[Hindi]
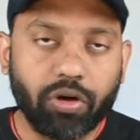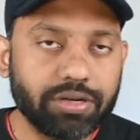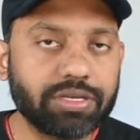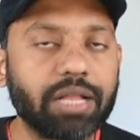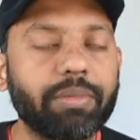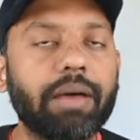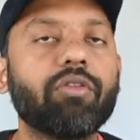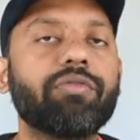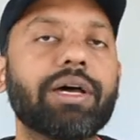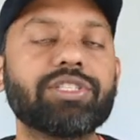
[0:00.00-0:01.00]
और साथ में
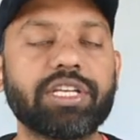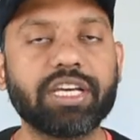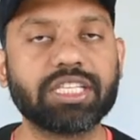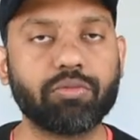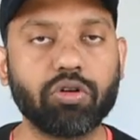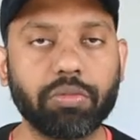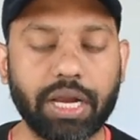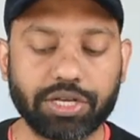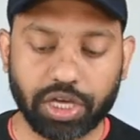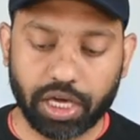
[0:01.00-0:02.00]
आपको फास्ट चार्जिंग का सपोर्ट
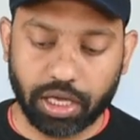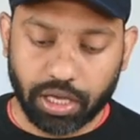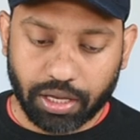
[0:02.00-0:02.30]
मिलना चाहिए